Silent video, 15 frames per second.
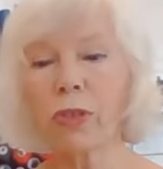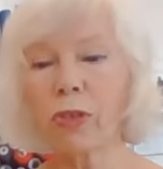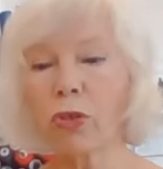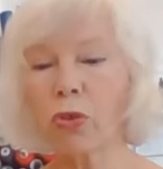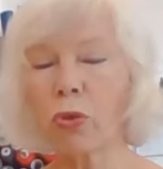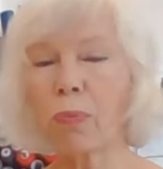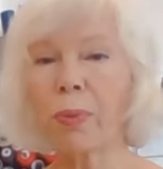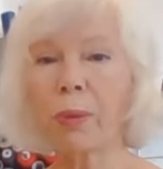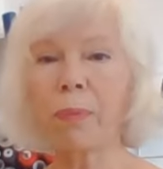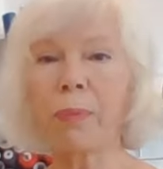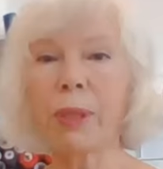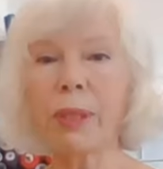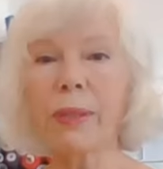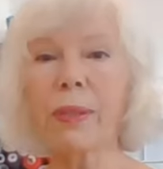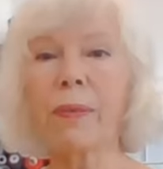чтобы
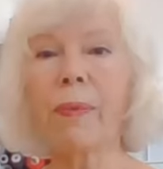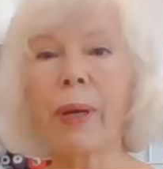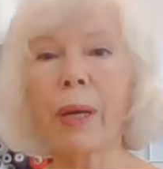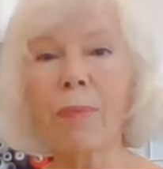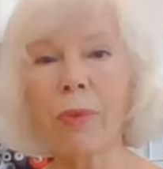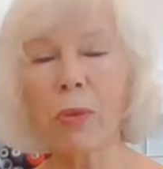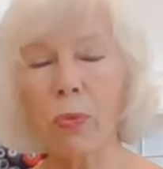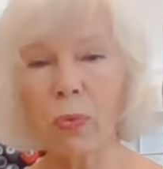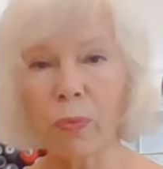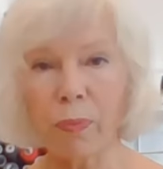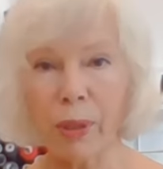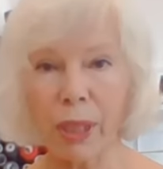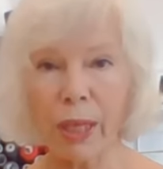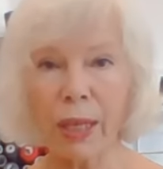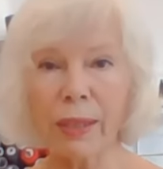мы с вами
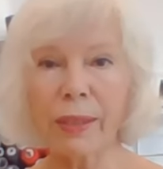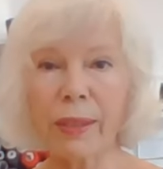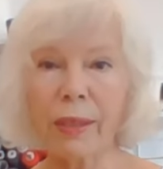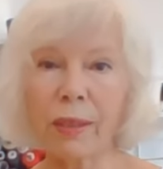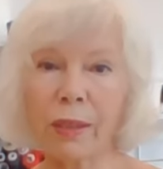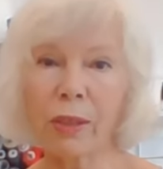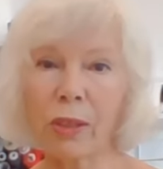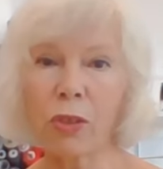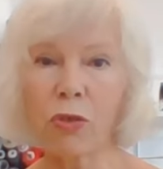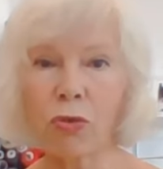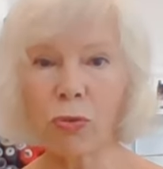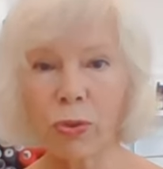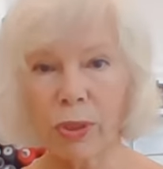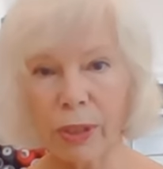умели делать еще и